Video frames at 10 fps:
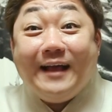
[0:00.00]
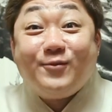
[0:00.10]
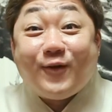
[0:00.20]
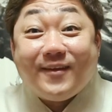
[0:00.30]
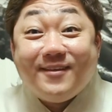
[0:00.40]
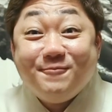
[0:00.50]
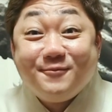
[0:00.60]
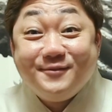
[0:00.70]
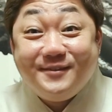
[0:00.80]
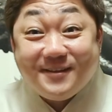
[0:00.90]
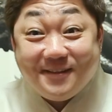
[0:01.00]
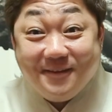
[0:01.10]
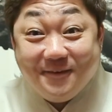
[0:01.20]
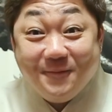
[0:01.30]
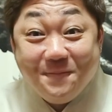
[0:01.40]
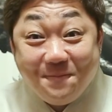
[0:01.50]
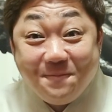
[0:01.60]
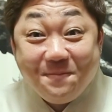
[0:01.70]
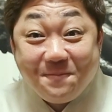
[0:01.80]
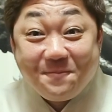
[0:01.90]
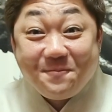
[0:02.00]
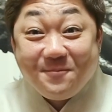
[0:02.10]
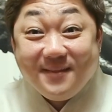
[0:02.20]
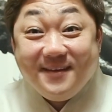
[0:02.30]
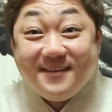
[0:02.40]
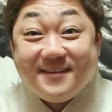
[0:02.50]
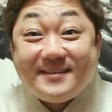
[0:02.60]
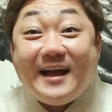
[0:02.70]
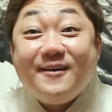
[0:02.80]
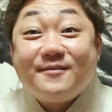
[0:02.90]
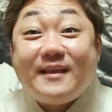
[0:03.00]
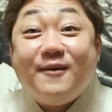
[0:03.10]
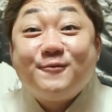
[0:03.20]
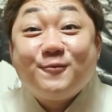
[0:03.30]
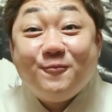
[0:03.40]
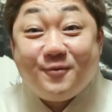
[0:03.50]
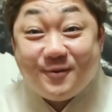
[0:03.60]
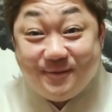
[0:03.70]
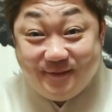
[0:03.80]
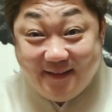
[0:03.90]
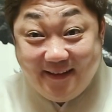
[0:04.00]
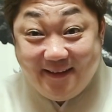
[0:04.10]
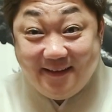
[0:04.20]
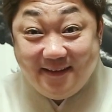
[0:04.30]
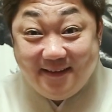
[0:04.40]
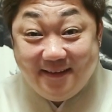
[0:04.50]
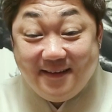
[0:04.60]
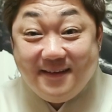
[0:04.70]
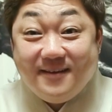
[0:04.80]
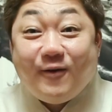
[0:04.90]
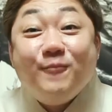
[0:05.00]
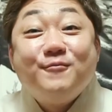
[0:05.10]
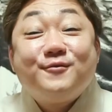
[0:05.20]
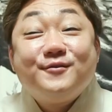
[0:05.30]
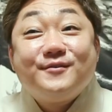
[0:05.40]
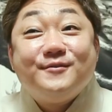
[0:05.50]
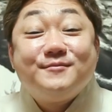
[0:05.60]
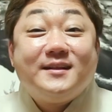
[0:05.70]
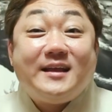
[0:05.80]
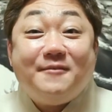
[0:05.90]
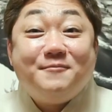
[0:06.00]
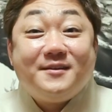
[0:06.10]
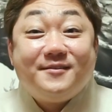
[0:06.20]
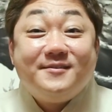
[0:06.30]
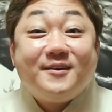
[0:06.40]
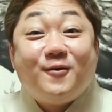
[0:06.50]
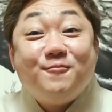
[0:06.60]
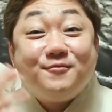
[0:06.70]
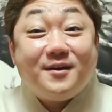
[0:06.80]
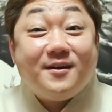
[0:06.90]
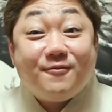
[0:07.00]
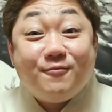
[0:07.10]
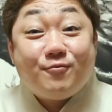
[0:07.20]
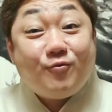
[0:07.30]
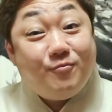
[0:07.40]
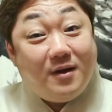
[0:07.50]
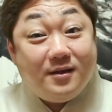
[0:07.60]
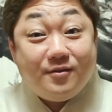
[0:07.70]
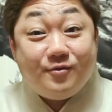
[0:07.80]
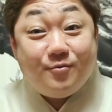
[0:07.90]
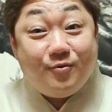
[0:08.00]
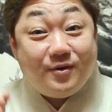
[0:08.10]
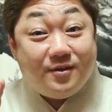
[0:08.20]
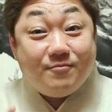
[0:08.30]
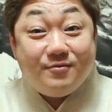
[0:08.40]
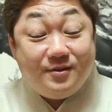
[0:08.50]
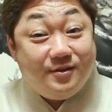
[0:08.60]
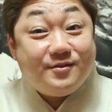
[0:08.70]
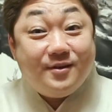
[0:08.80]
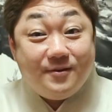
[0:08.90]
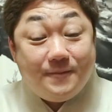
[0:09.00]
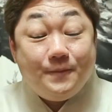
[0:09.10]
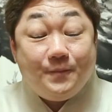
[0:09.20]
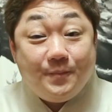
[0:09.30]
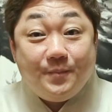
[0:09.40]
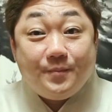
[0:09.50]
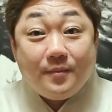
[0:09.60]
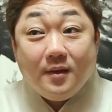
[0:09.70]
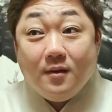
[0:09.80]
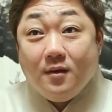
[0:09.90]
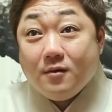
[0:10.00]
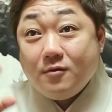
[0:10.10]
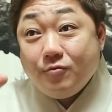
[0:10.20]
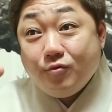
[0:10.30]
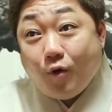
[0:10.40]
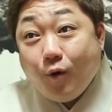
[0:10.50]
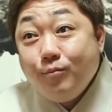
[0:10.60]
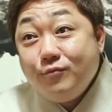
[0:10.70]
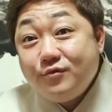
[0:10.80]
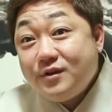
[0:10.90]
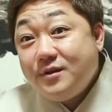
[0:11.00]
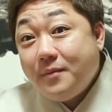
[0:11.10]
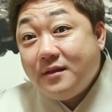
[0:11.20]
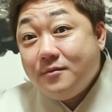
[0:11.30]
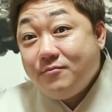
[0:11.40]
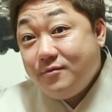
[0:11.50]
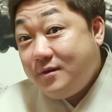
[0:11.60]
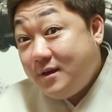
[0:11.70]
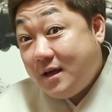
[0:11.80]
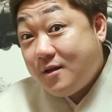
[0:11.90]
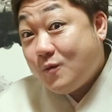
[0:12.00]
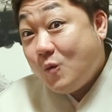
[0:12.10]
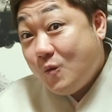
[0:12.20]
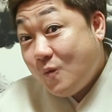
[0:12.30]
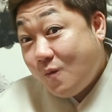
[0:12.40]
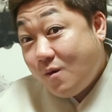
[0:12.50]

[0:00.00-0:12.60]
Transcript: 안 좋게 되는 분 있잖아요. 땅, 땅으로 돈 벌었는데 음. 건물은 그분한테 안 맞았는데 건물 해갖고 조금 마이너스를 보고 계신 분이 있어요. 음. 그리고 건물이 맞는 분들이 계시고